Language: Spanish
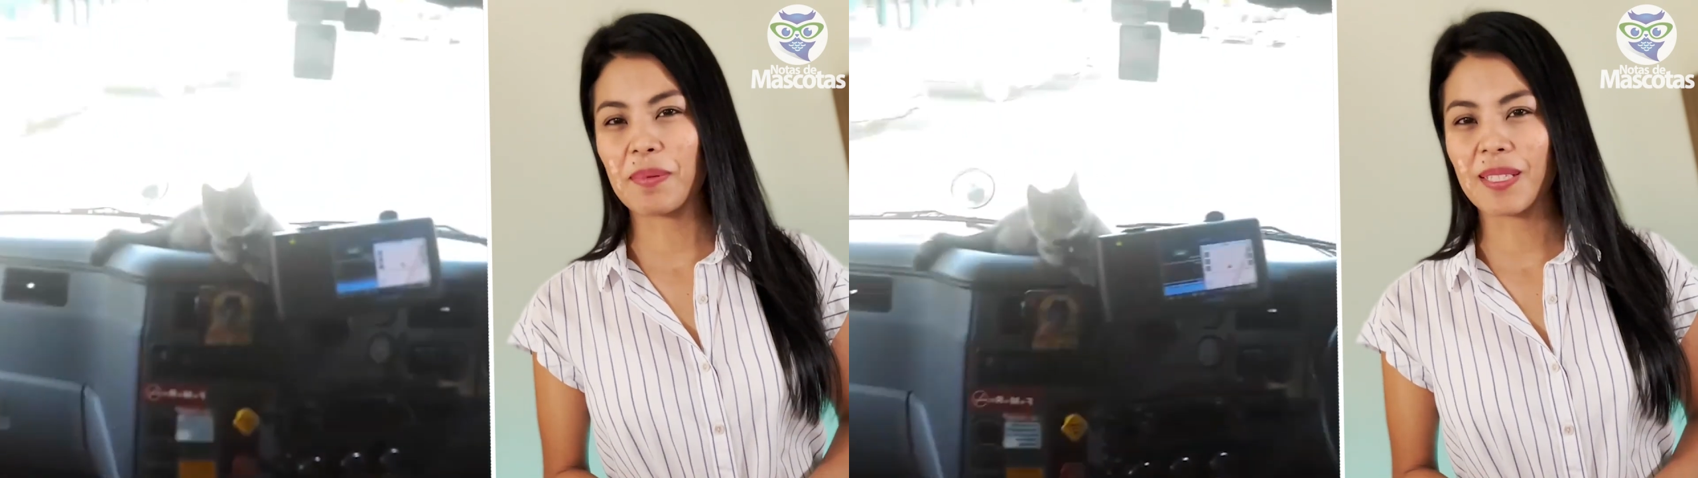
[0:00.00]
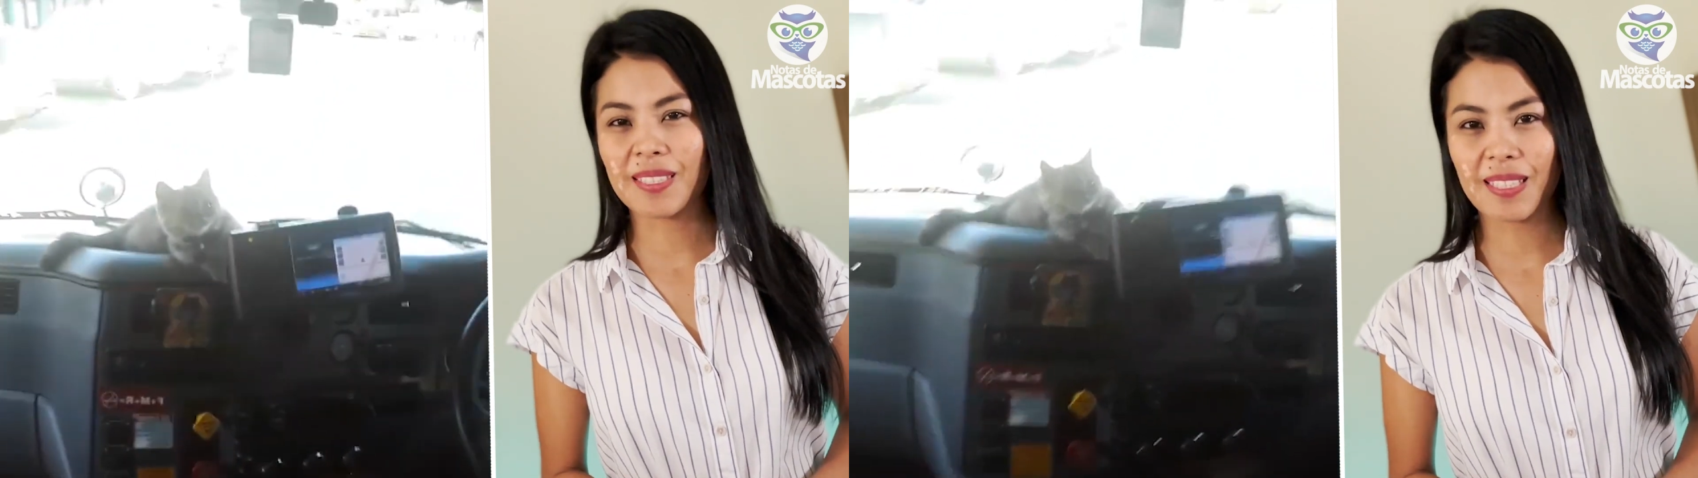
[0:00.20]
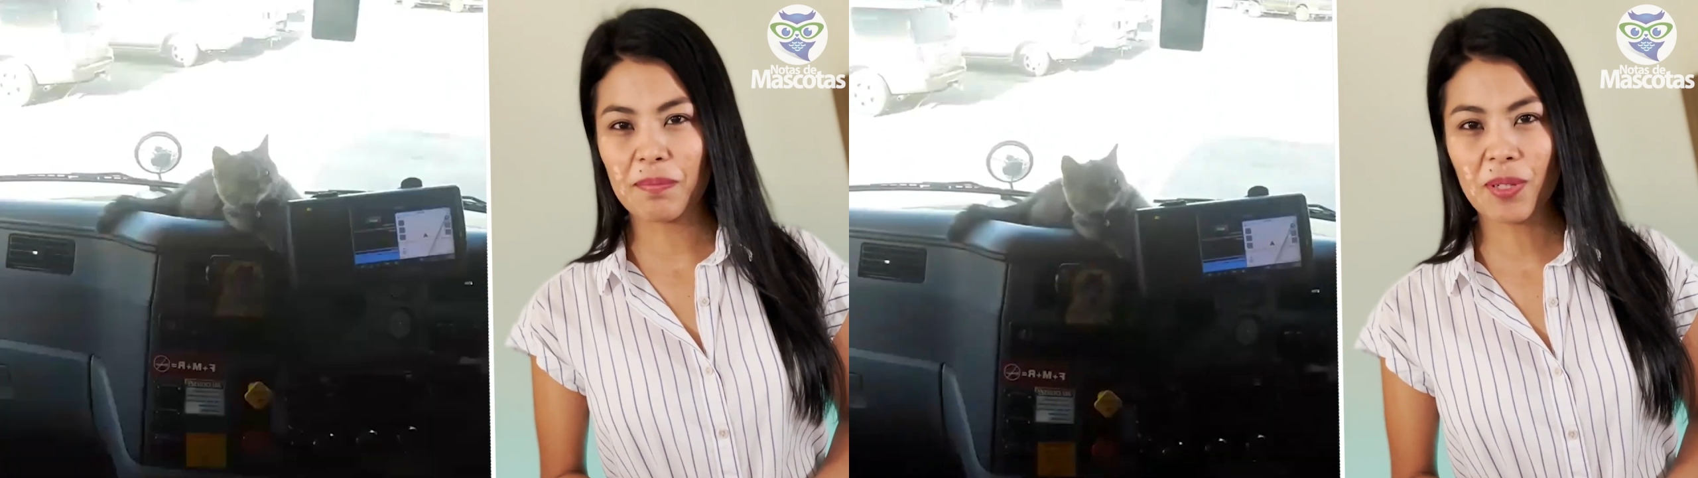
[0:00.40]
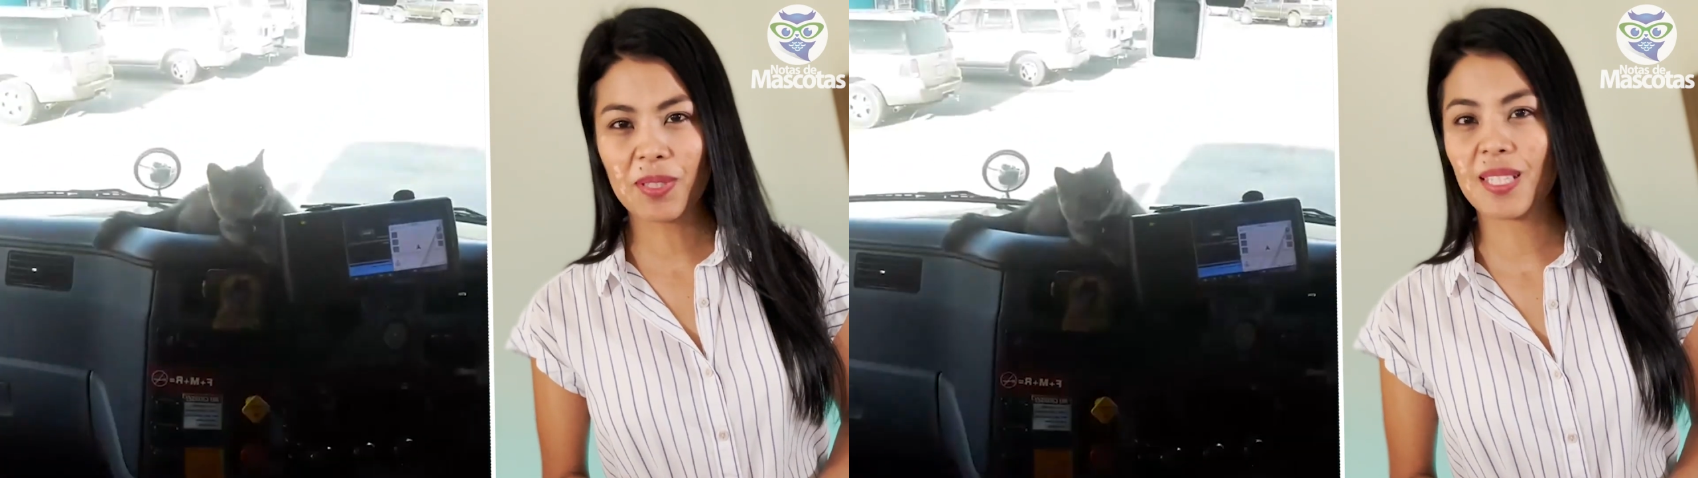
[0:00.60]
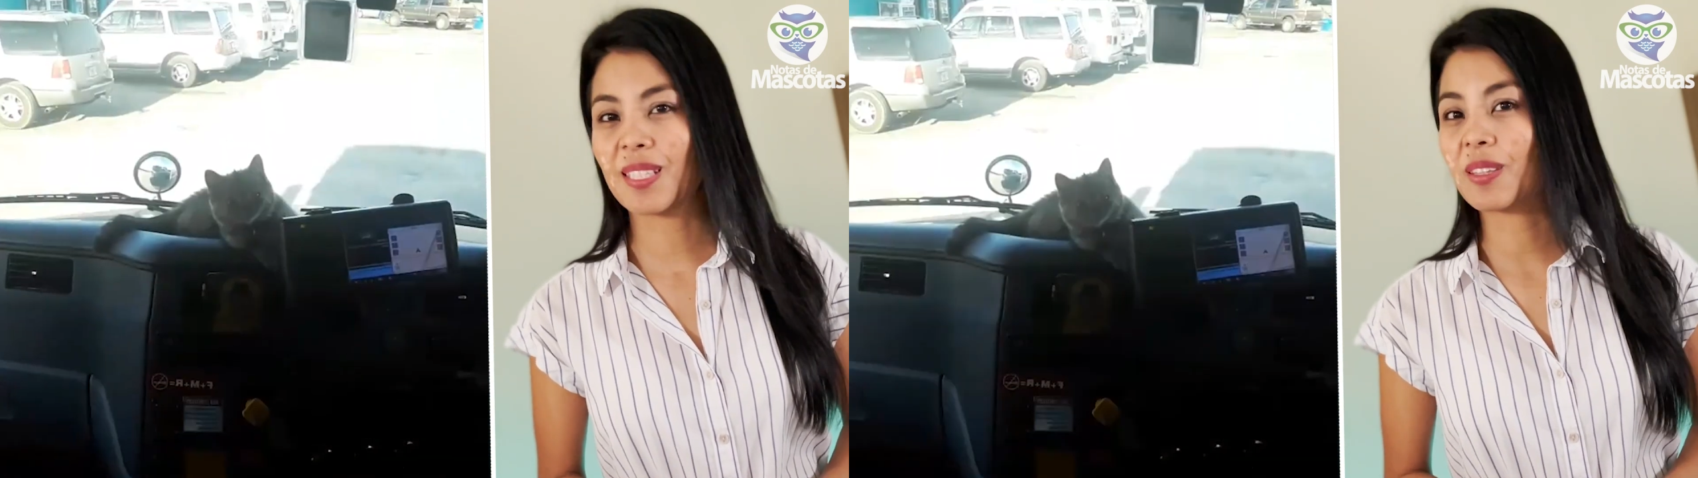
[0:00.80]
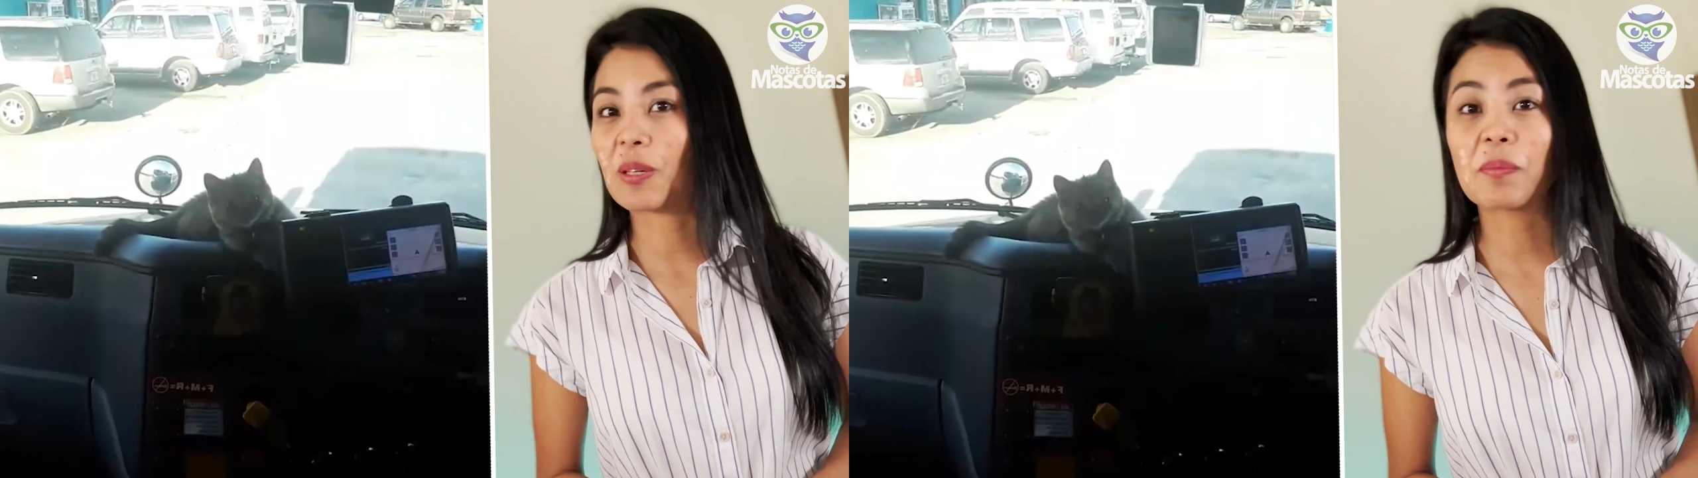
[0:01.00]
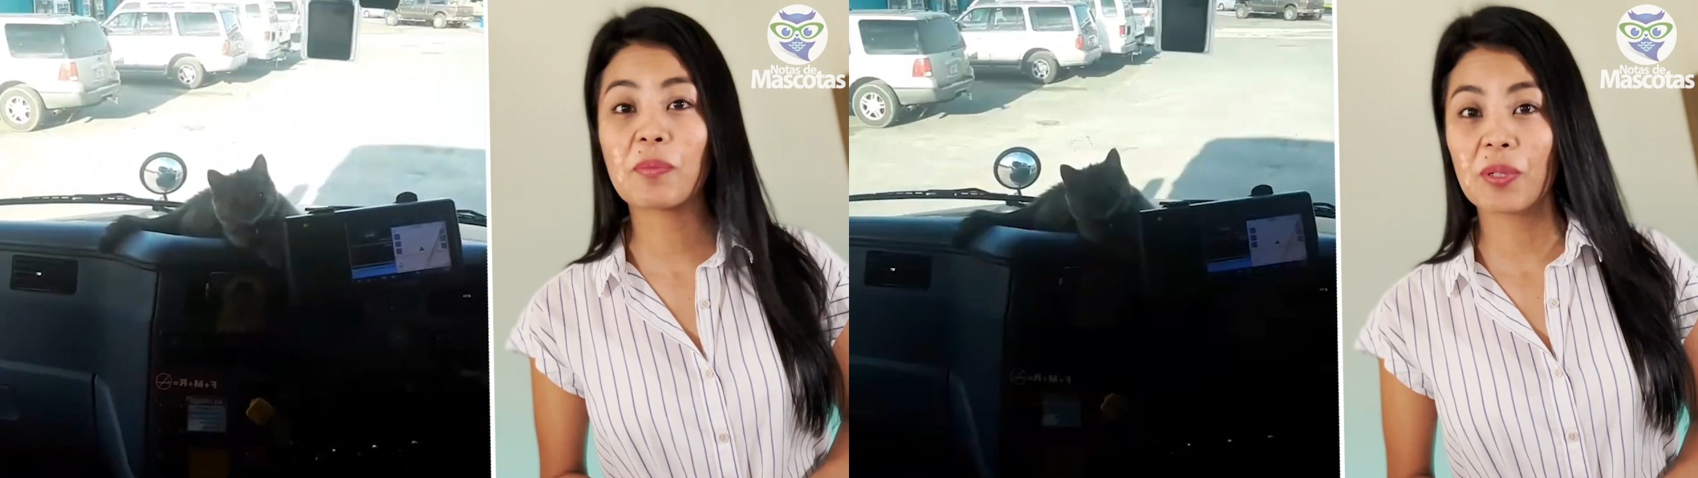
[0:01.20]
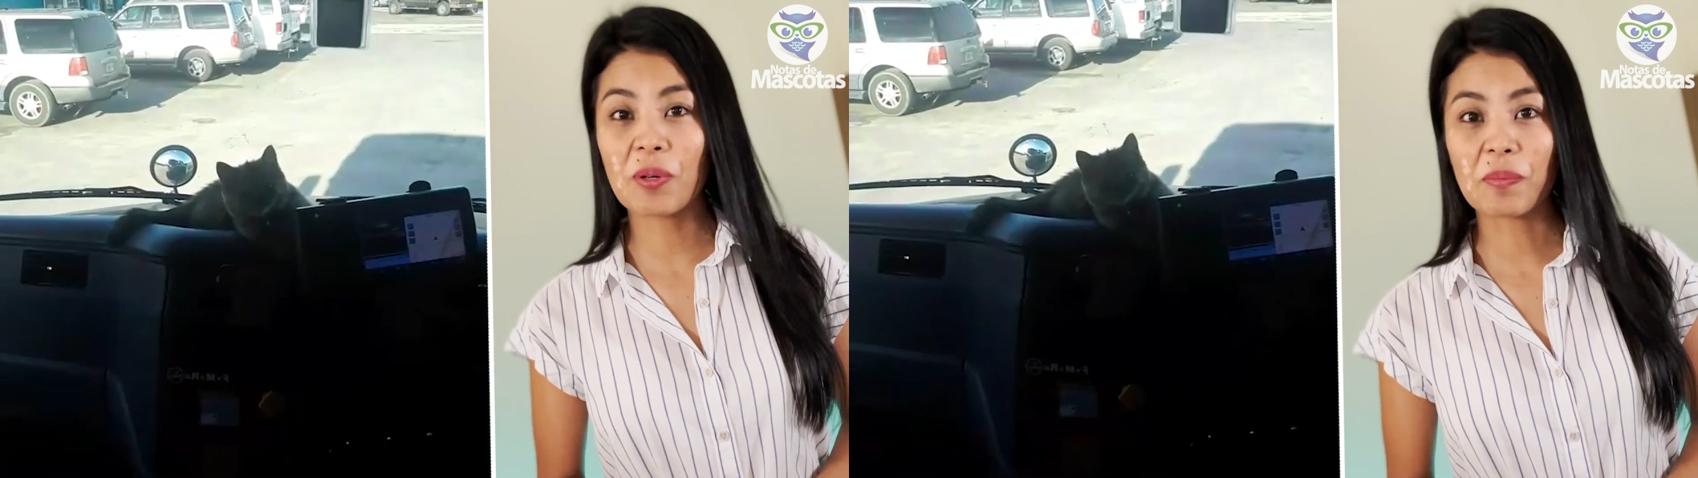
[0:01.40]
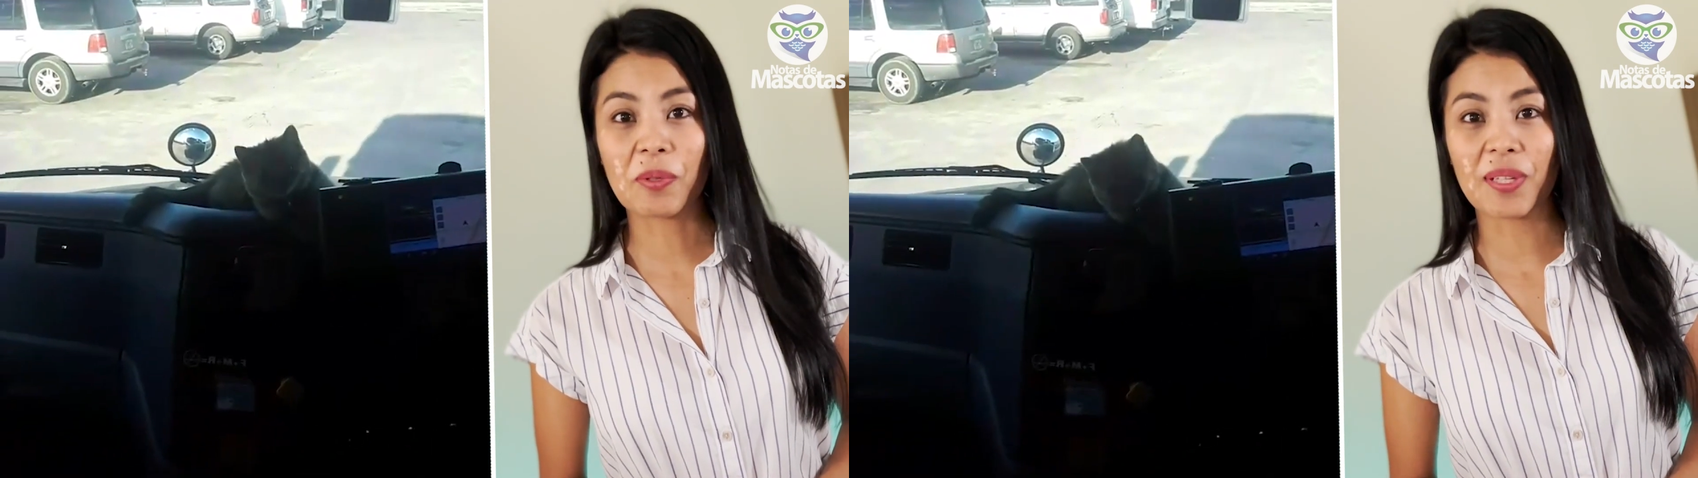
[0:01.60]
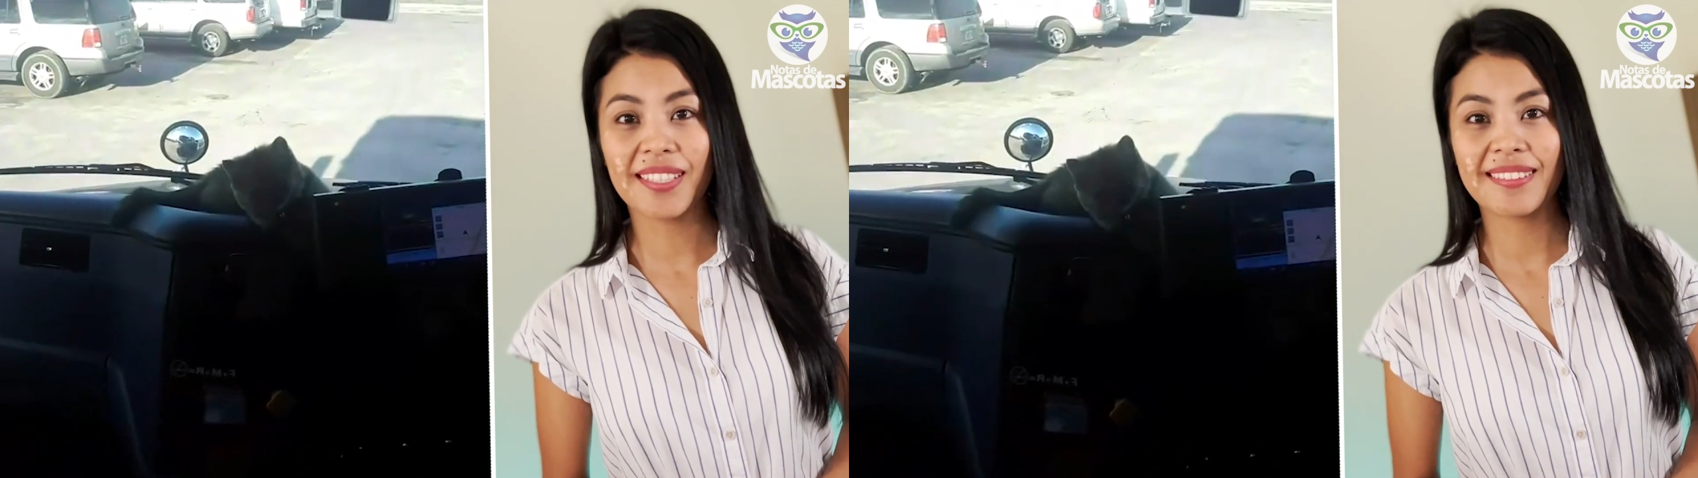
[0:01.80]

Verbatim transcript: principio se sintió muy cómoda.